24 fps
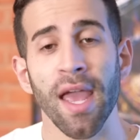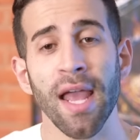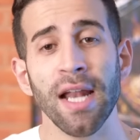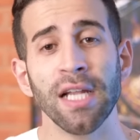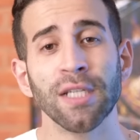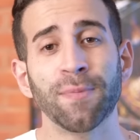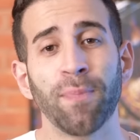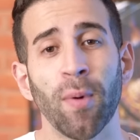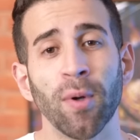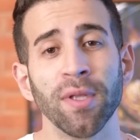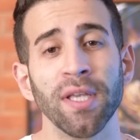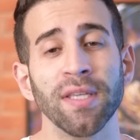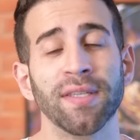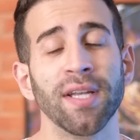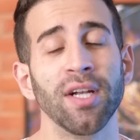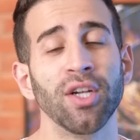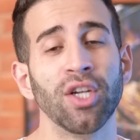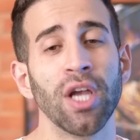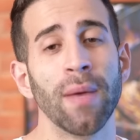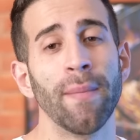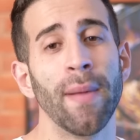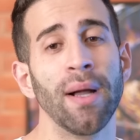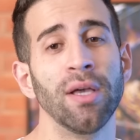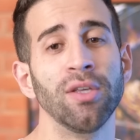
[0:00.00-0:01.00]
Eles podem ser
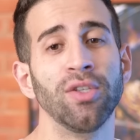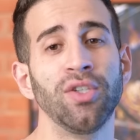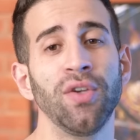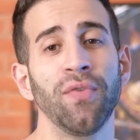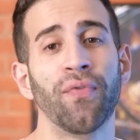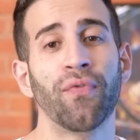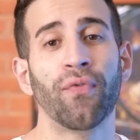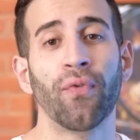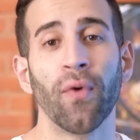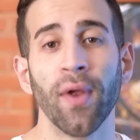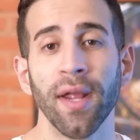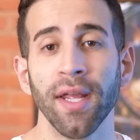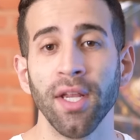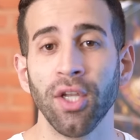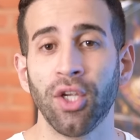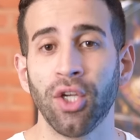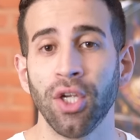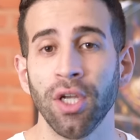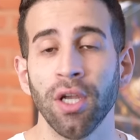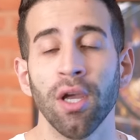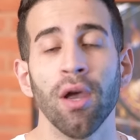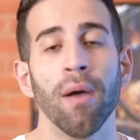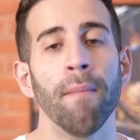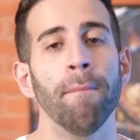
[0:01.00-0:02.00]
chamados de
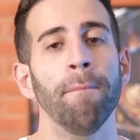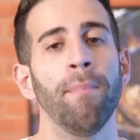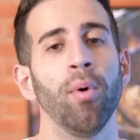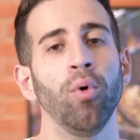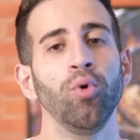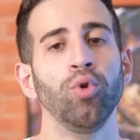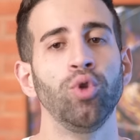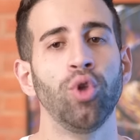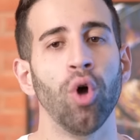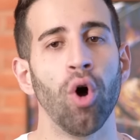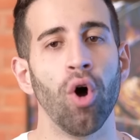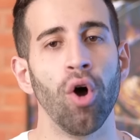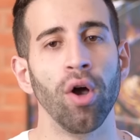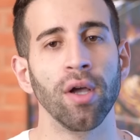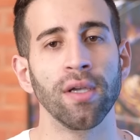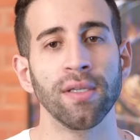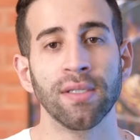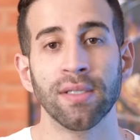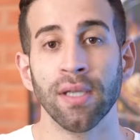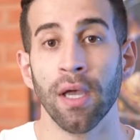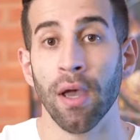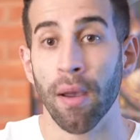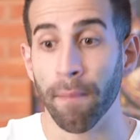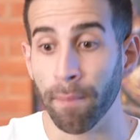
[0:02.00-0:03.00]
French,
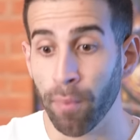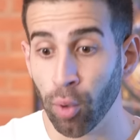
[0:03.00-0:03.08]
Bulldogs,